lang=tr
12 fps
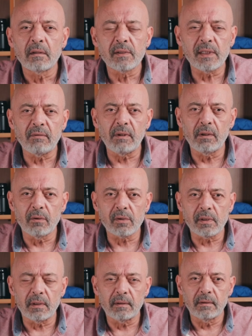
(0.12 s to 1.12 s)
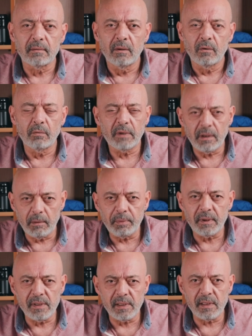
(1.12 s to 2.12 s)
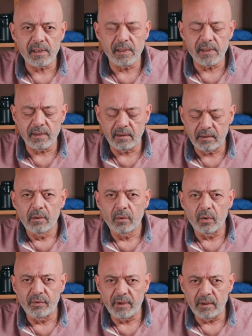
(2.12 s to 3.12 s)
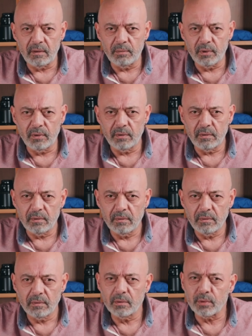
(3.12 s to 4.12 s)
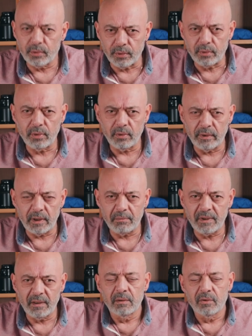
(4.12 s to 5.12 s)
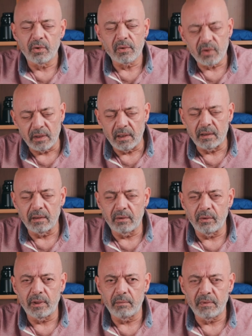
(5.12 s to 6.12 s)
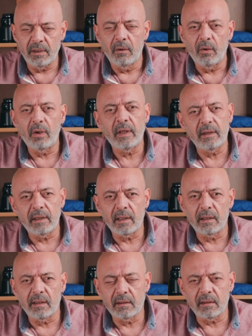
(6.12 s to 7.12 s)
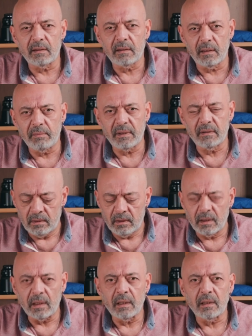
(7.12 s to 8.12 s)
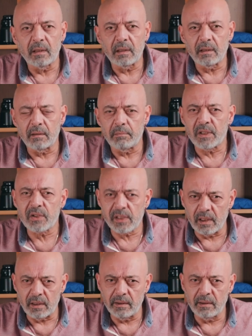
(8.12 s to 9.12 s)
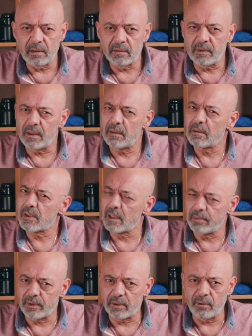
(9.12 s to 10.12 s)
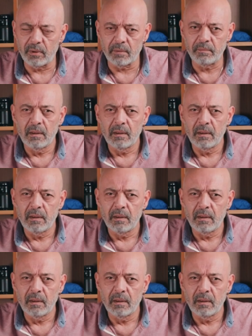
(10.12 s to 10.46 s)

Sevgili dostlar, umarım hepiniz iyisinizdir. Covid'in bu kudurduğu dönemde, çok can aldığı dönemde, ölenlere Allah'tan rahmet, kalanlara baş sağlığı ve sabır diliyorum.